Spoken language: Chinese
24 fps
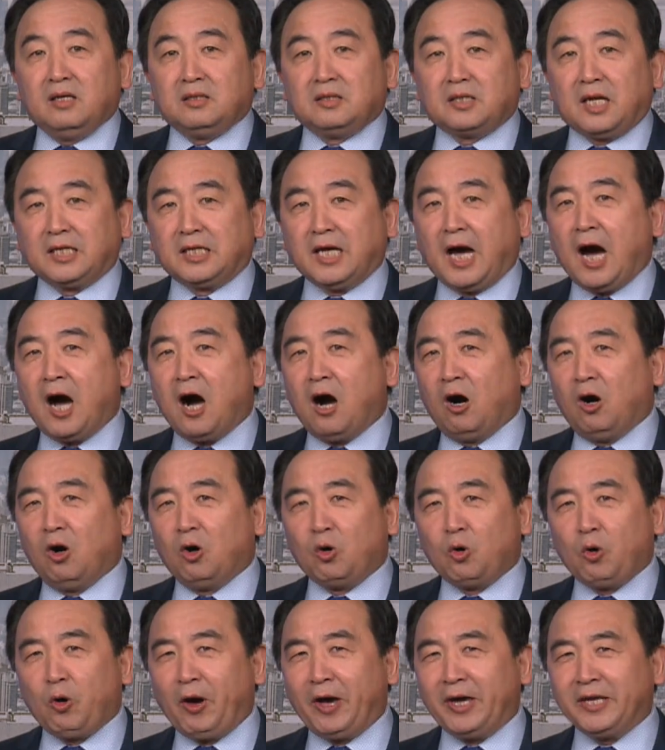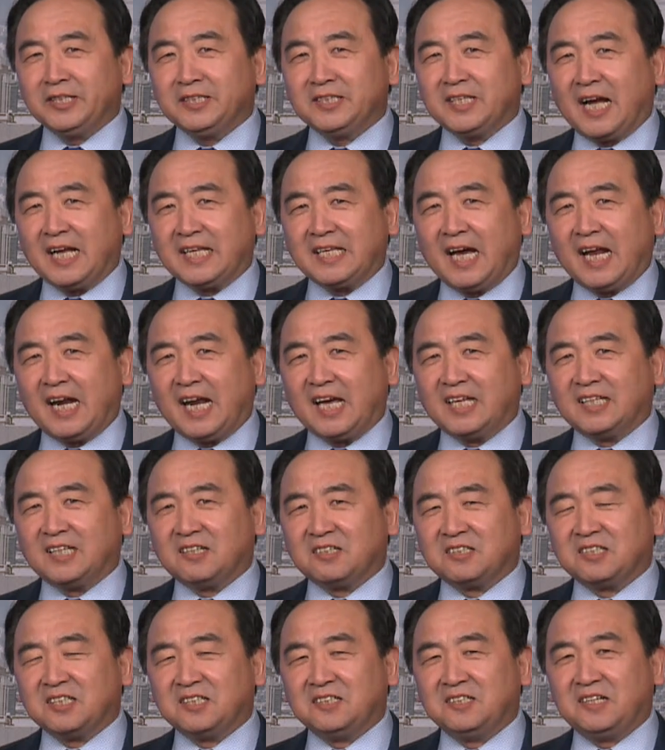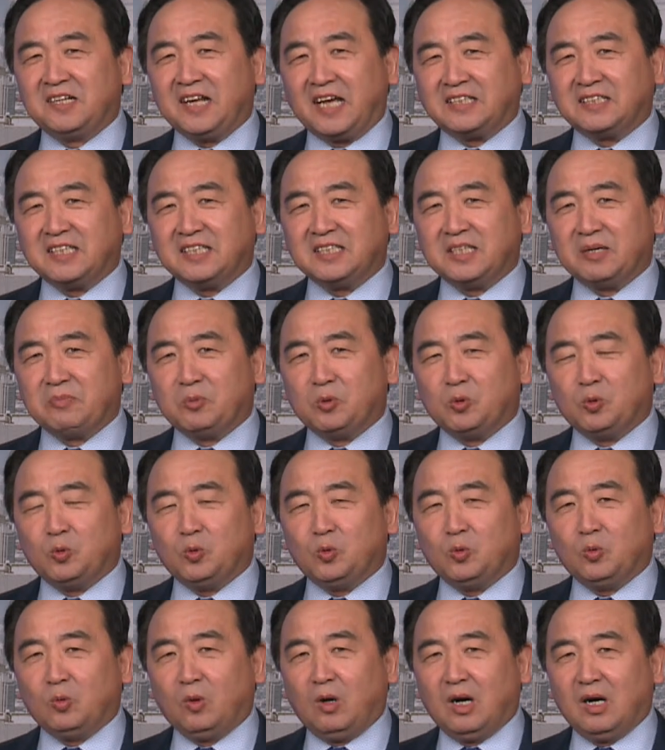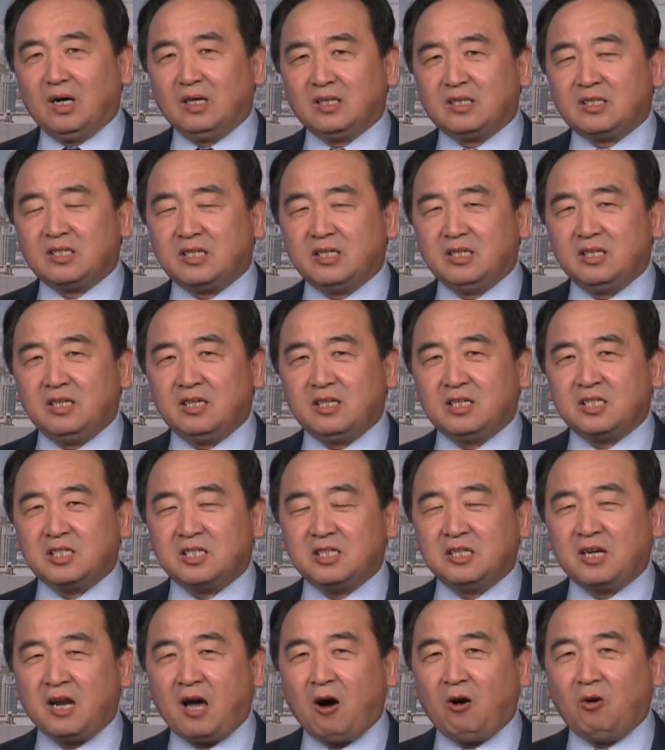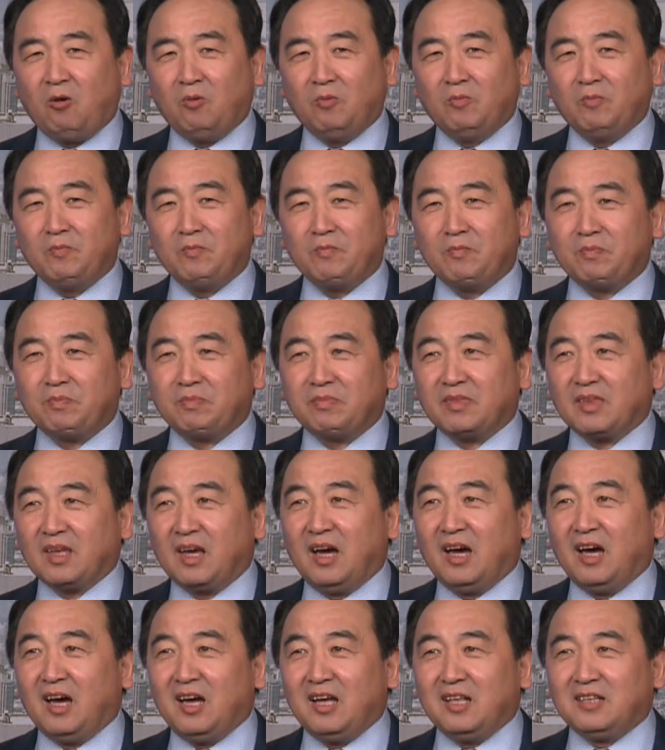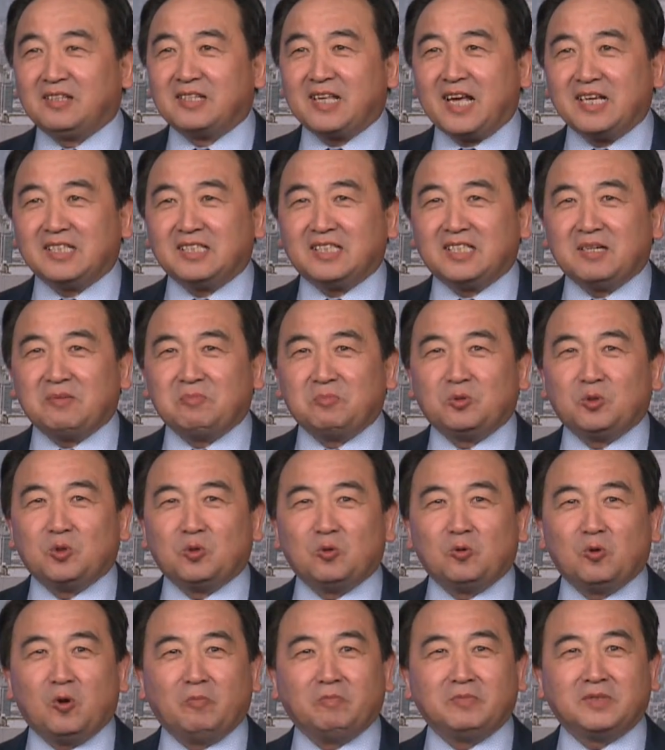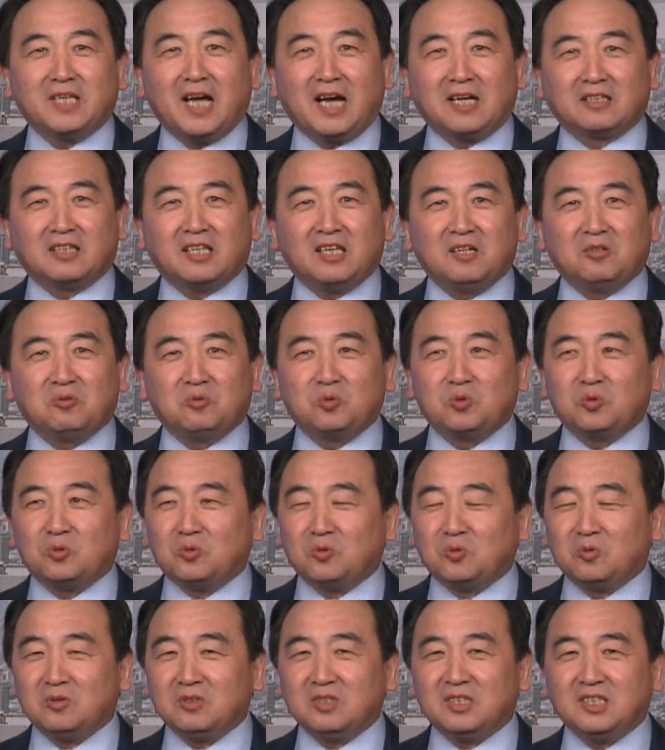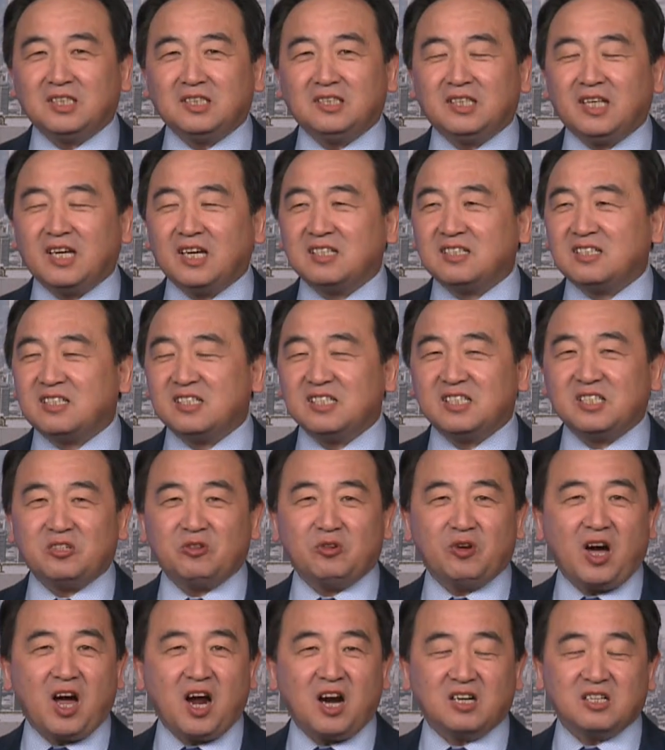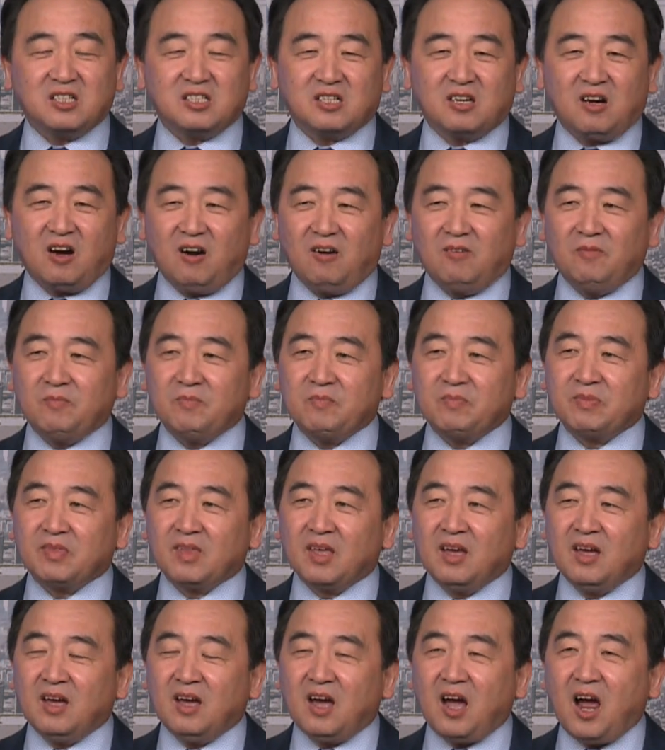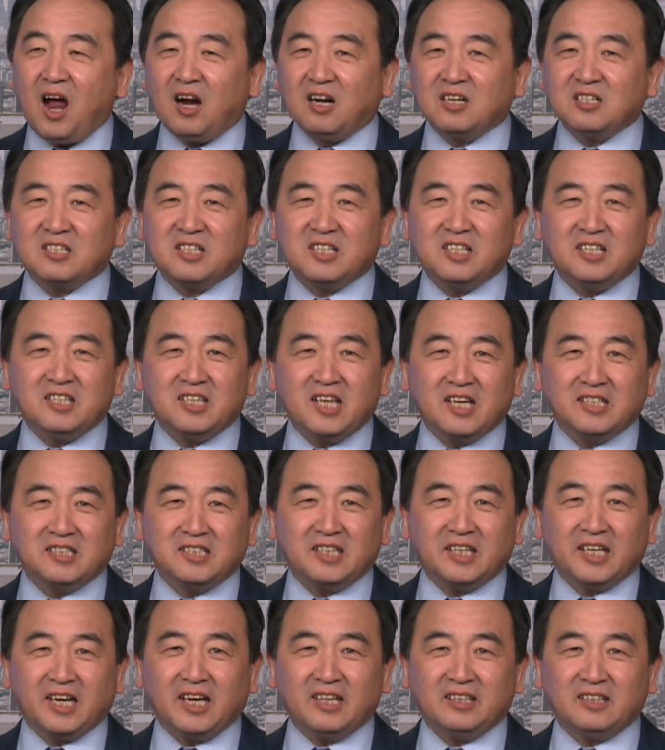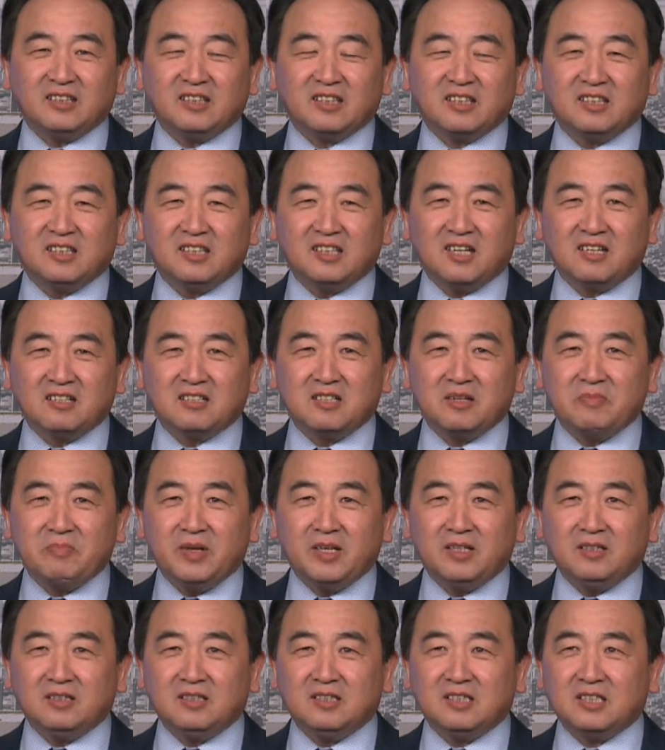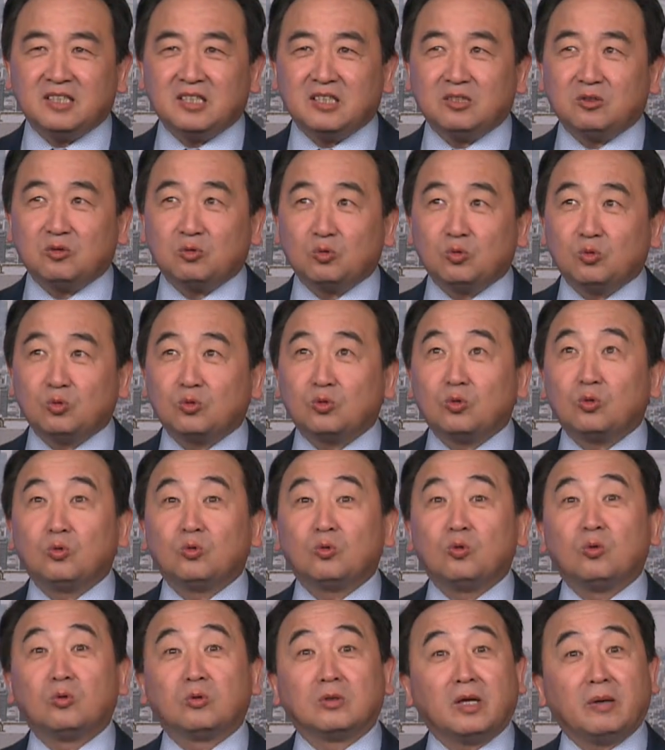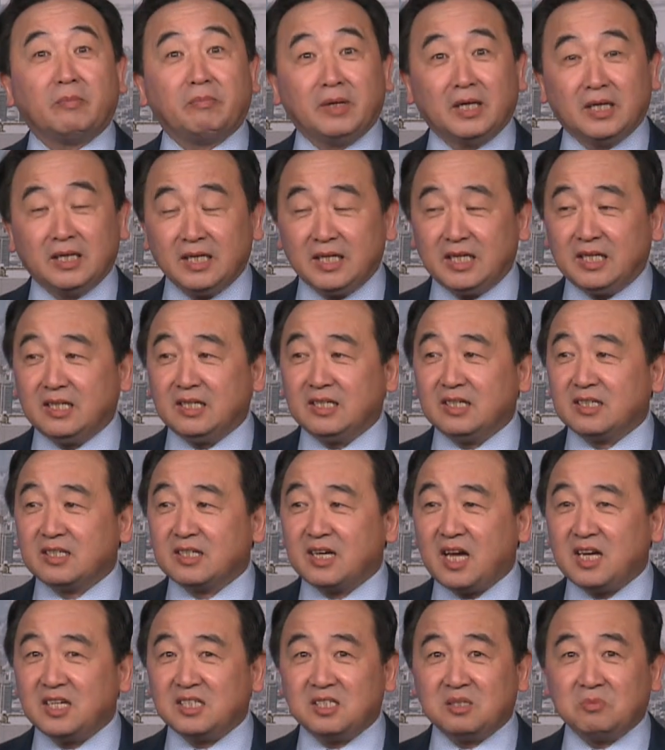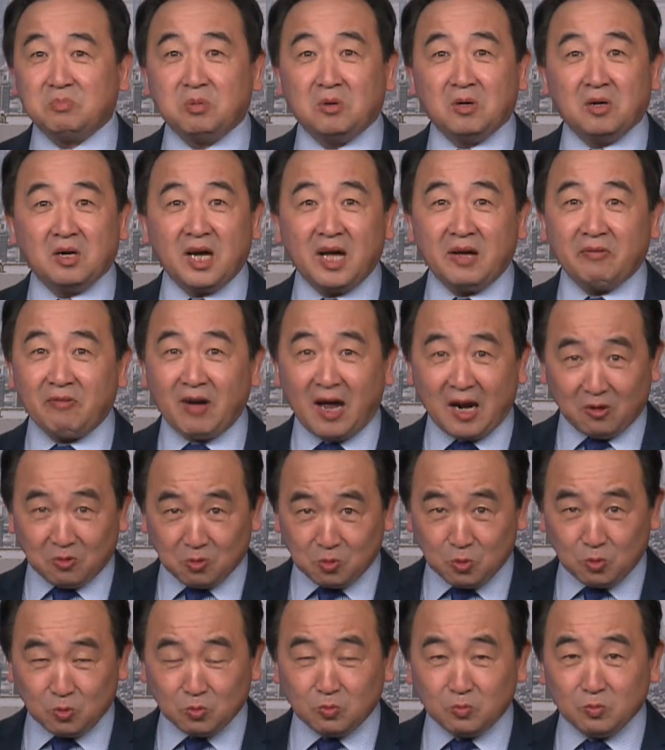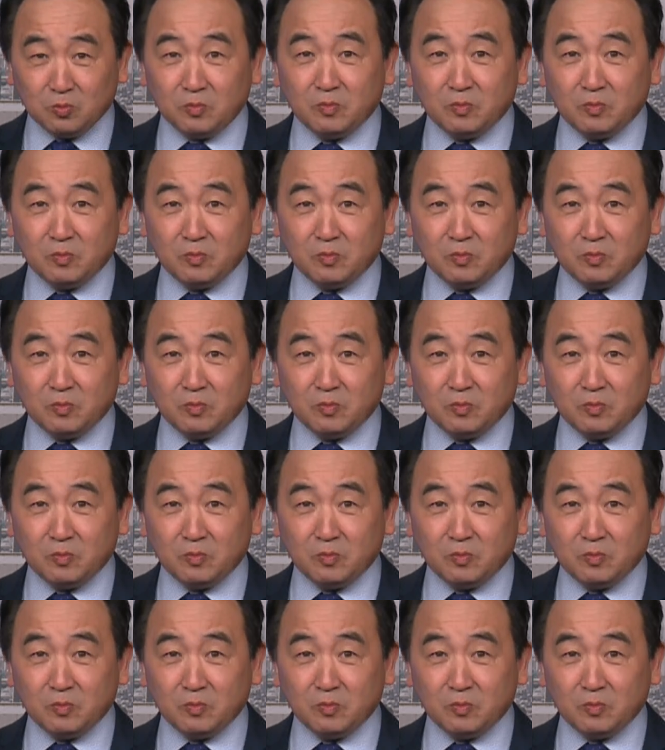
大家好，欢迎大家来到今日点击节目，我是石涛。呃，在节目中我们讲定数，今天是七月二十号，二十一年前，江泽民借助中共的名义开始迫害法轮功，